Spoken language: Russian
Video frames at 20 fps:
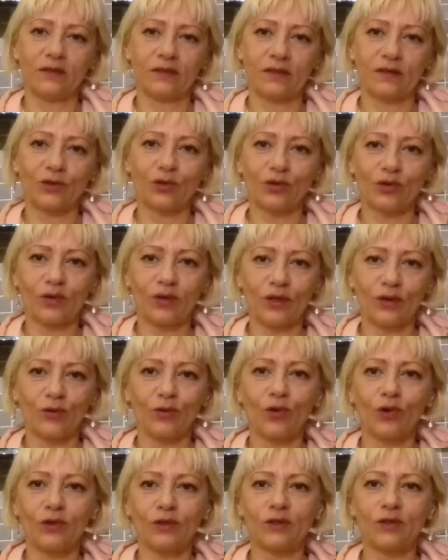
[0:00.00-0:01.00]
э, круглый
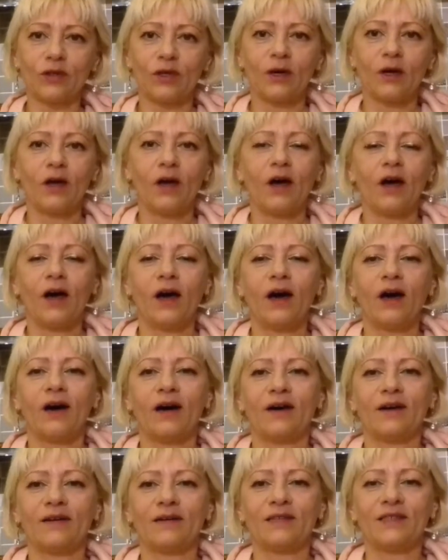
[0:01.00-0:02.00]
год
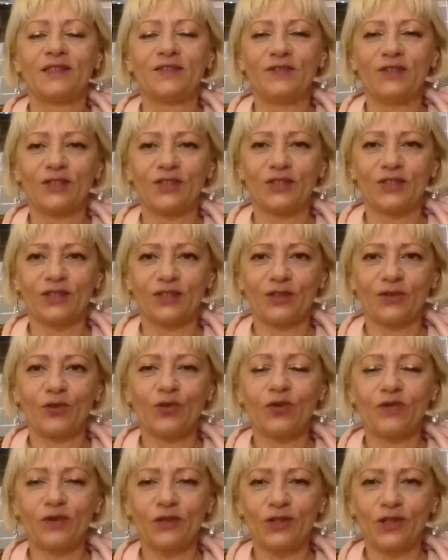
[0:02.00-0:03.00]
а, свежие
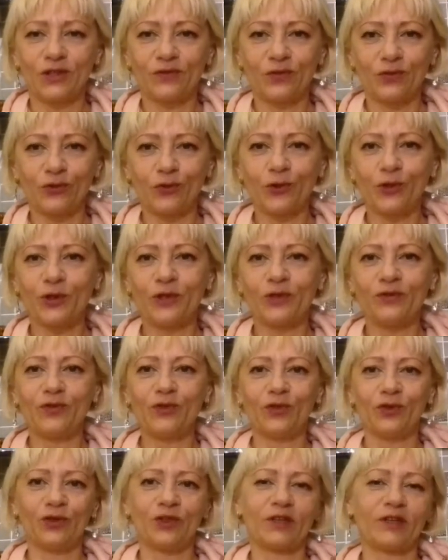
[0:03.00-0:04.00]
овощи, фрукты,
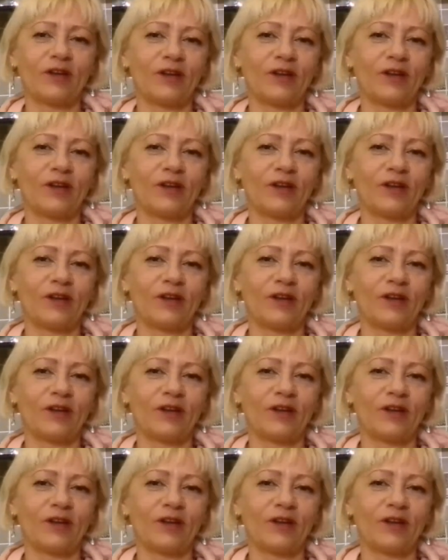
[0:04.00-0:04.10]
все это